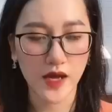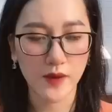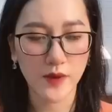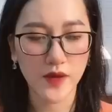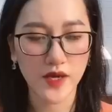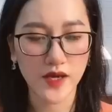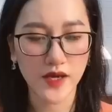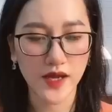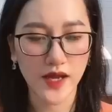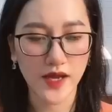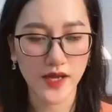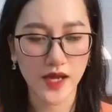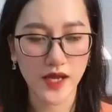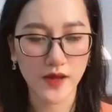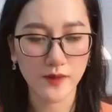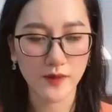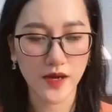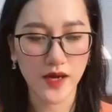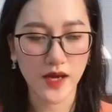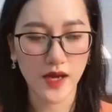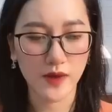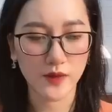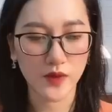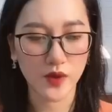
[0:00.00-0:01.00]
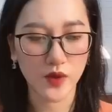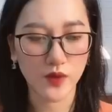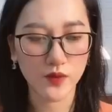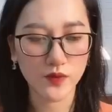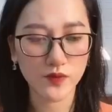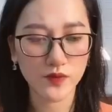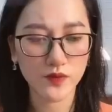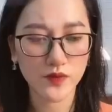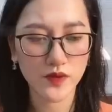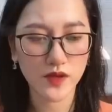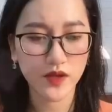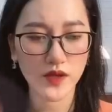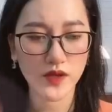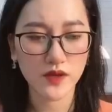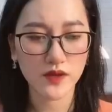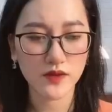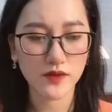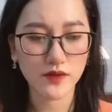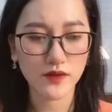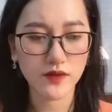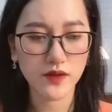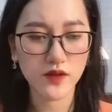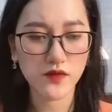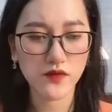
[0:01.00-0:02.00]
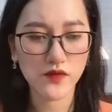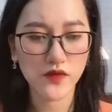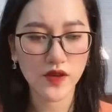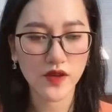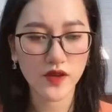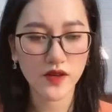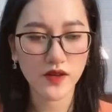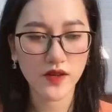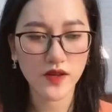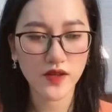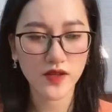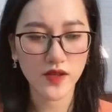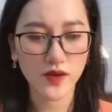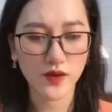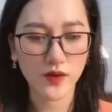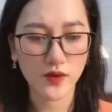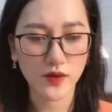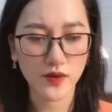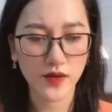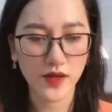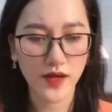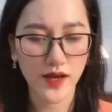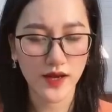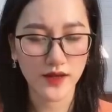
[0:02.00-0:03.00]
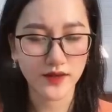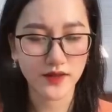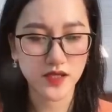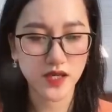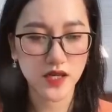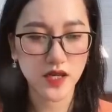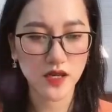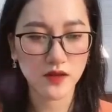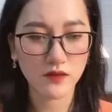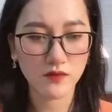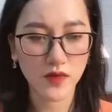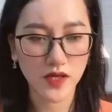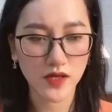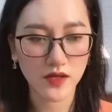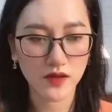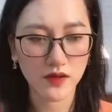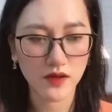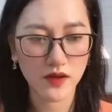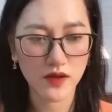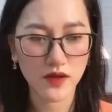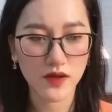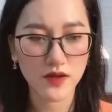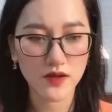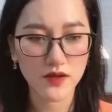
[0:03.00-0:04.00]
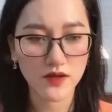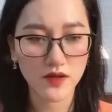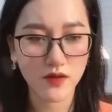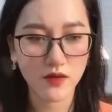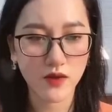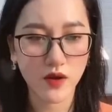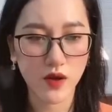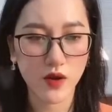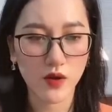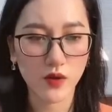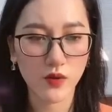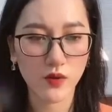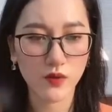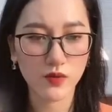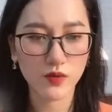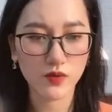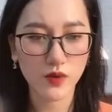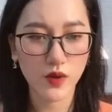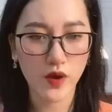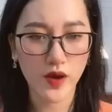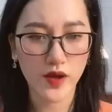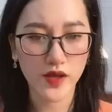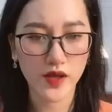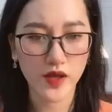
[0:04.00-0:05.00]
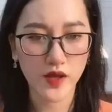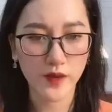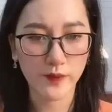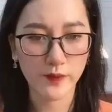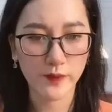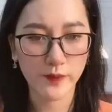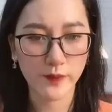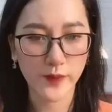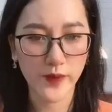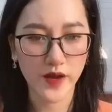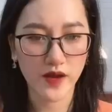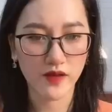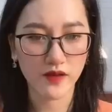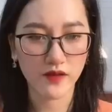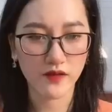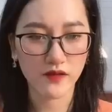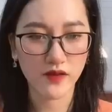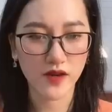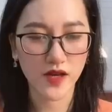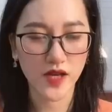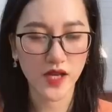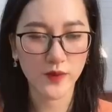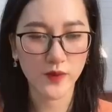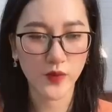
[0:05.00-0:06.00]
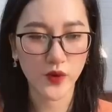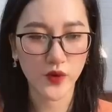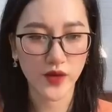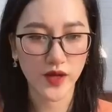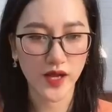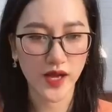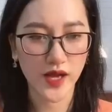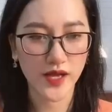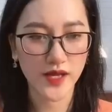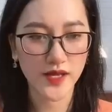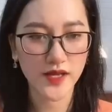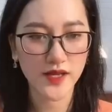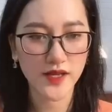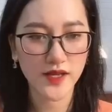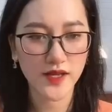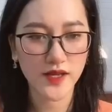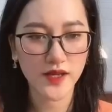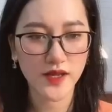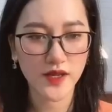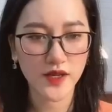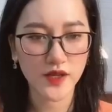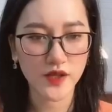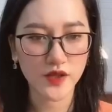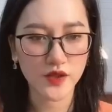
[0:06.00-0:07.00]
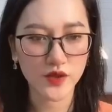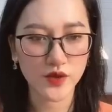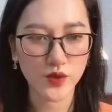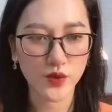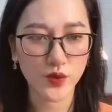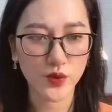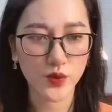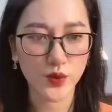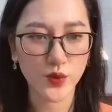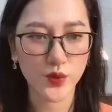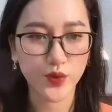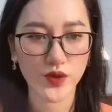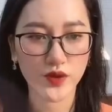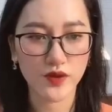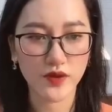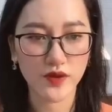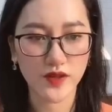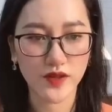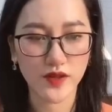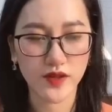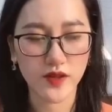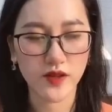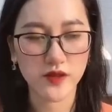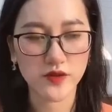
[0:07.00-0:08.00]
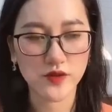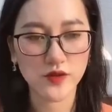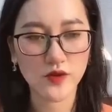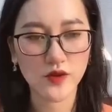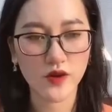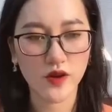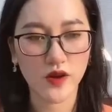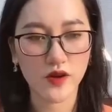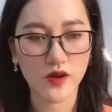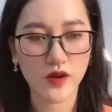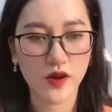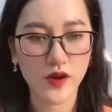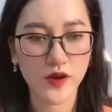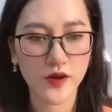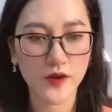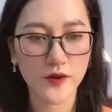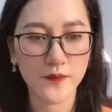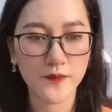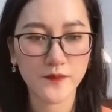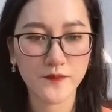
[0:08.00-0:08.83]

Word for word: bên cạnh anh mà làm nũng Từ ngưng viên nước nhìn cô nàng trên lưng mình sau đó cũng thỏa hiệp mà cười lên một cái Dù nụ cười có chút khó coi